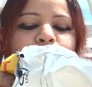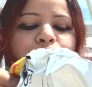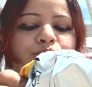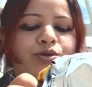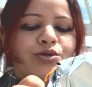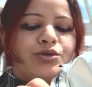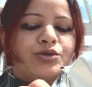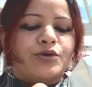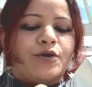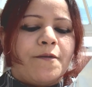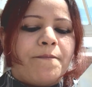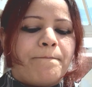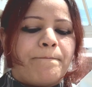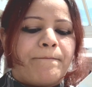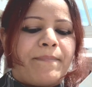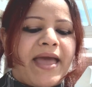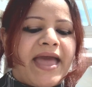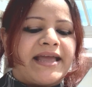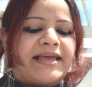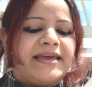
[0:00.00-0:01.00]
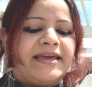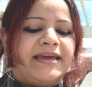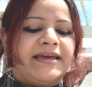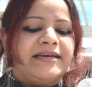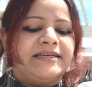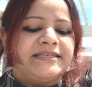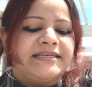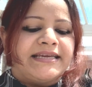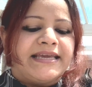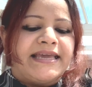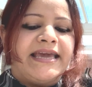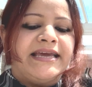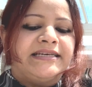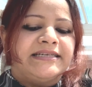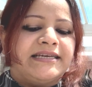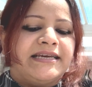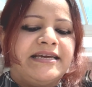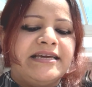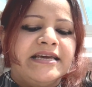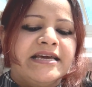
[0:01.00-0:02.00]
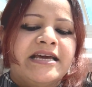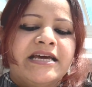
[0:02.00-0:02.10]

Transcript: ছোট্ট প্যাকেট কেটে